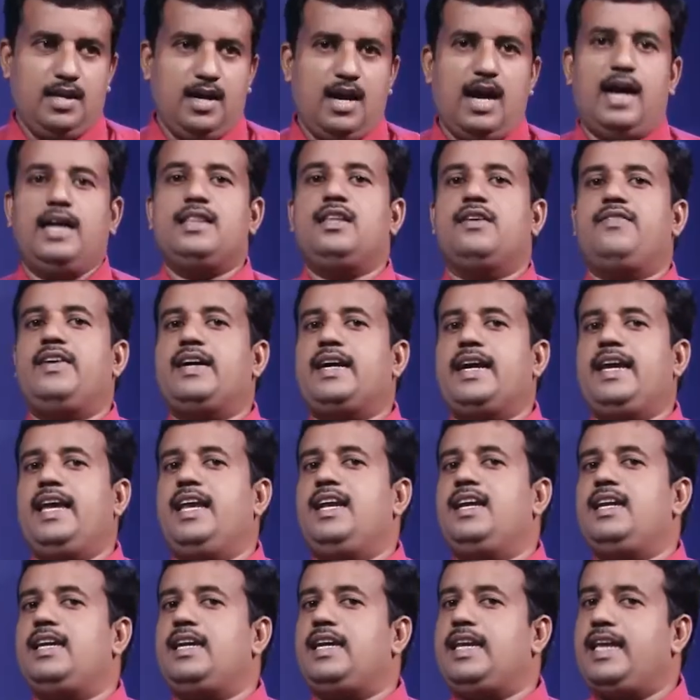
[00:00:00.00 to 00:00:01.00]
அந்த
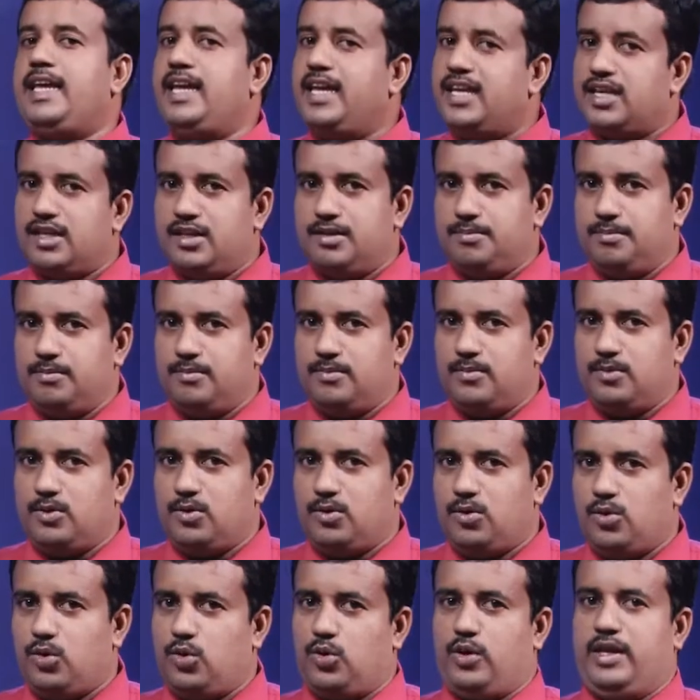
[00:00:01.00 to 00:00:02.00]
வகையில் நீரும்
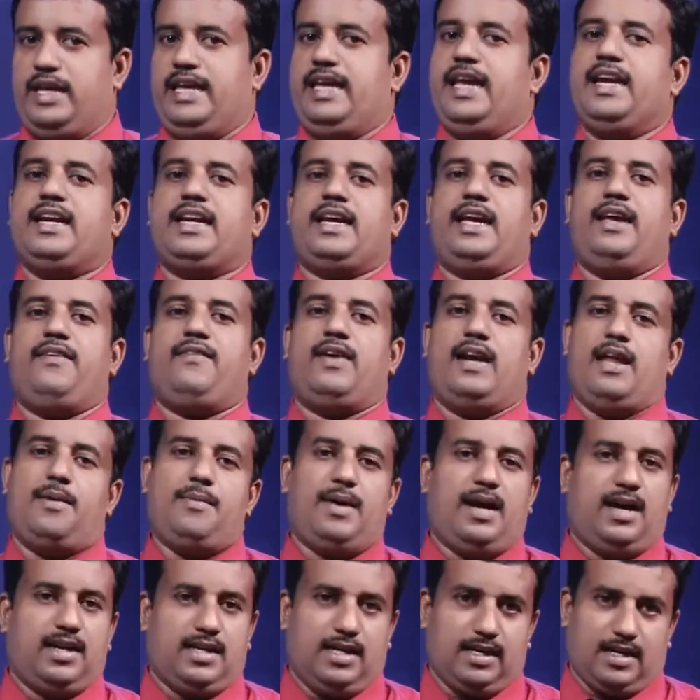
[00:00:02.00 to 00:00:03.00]
ஒரு இயற்கை
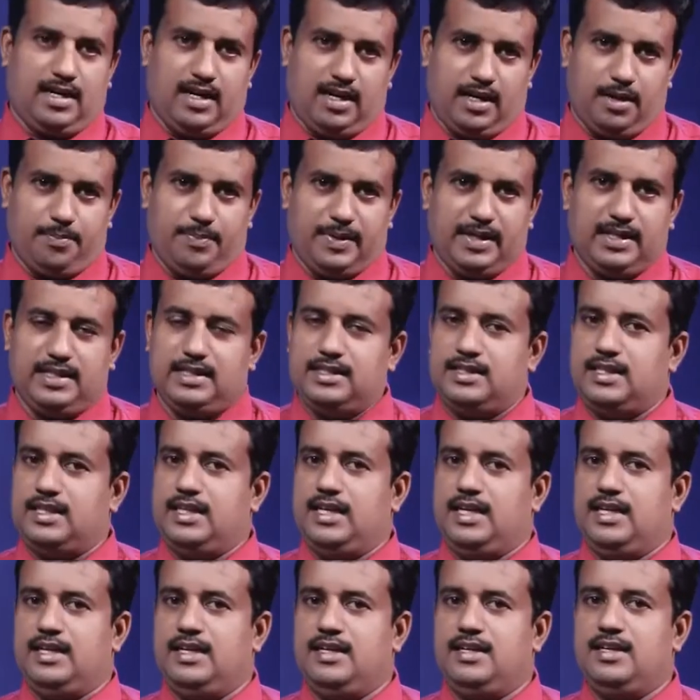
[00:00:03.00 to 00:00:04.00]
வளமாக
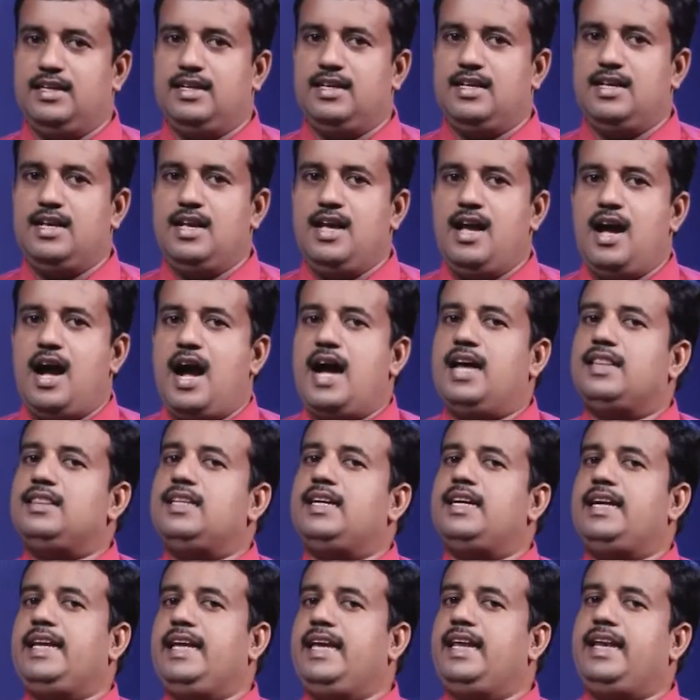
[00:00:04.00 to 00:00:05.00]
காணப்படுகின்றது அந்த
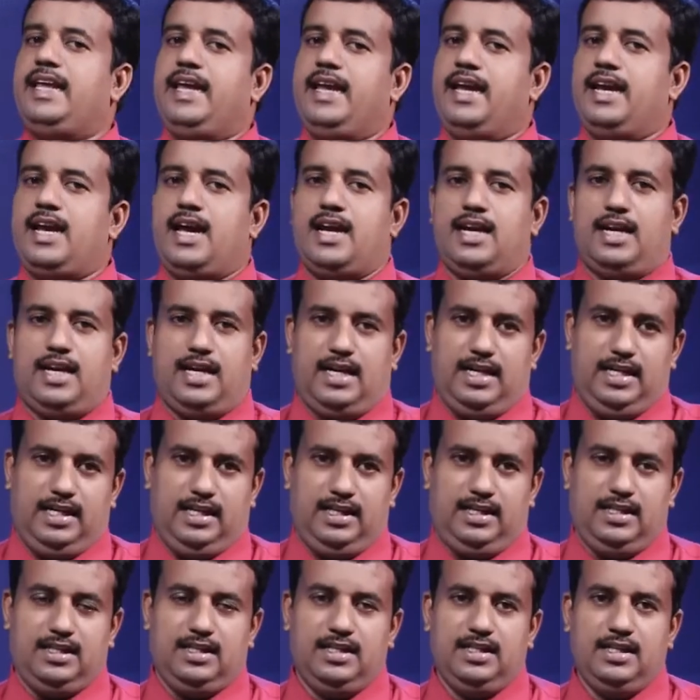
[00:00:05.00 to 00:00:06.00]
நீரையை நாங்கள்
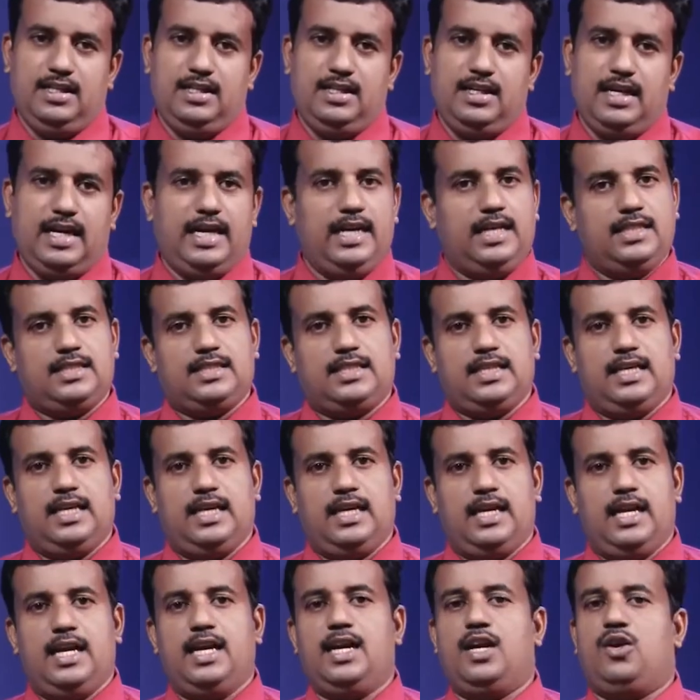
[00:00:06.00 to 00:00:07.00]
எடுத்து
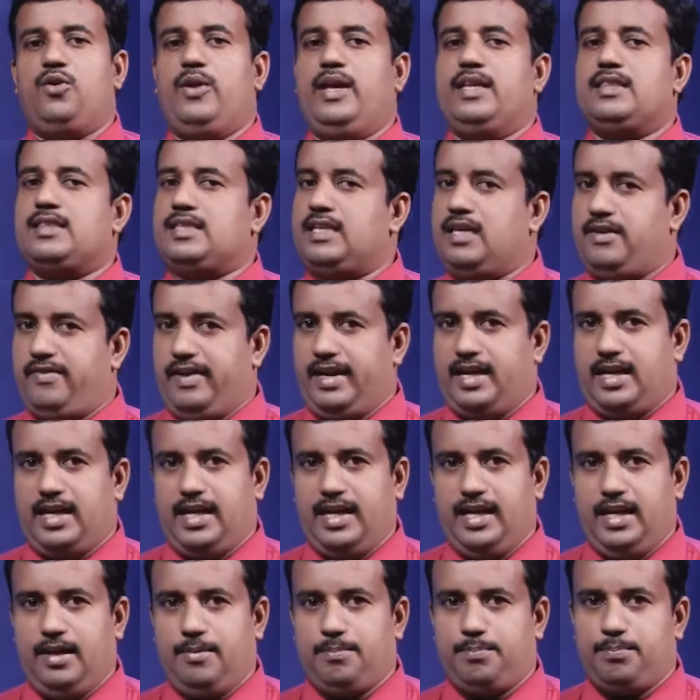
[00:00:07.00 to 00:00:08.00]
எங்களுடைய
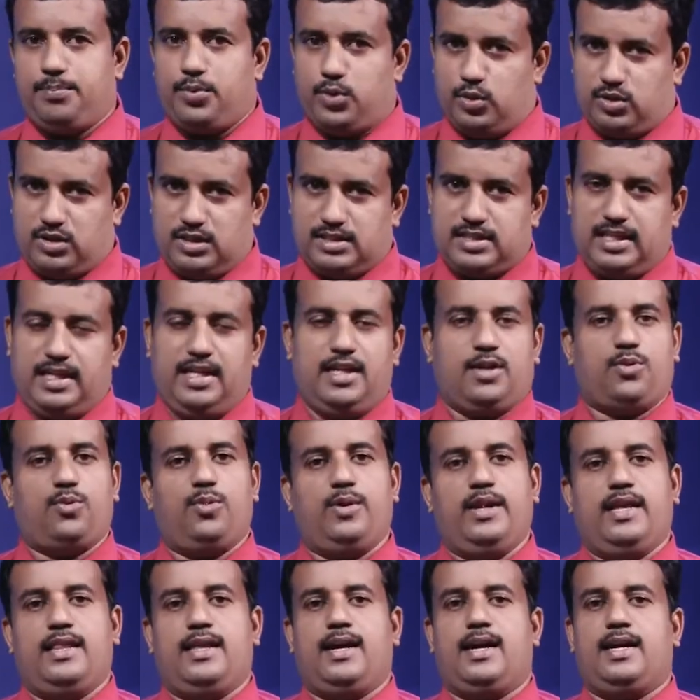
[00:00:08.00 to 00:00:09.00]
தேவைகளை பூர்த்தி
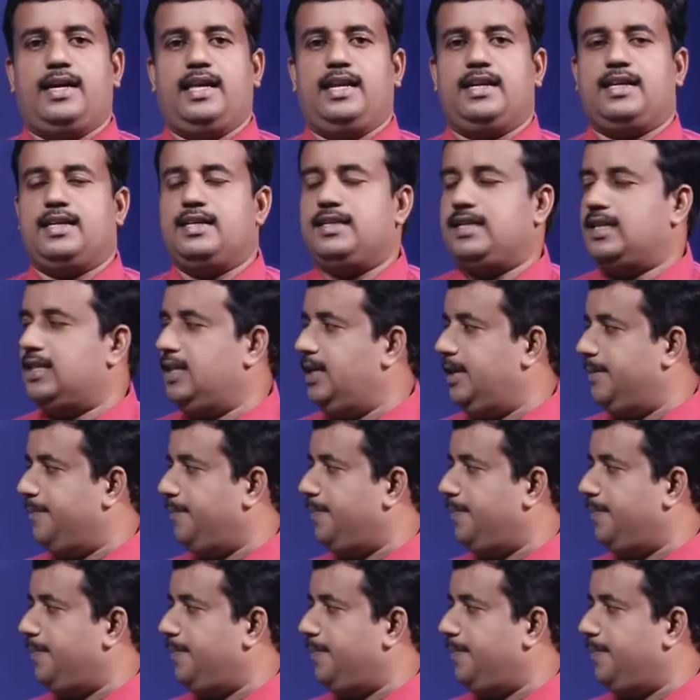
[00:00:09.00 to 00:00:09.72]
செய்யக்கூடியதாக இருக்கின்றது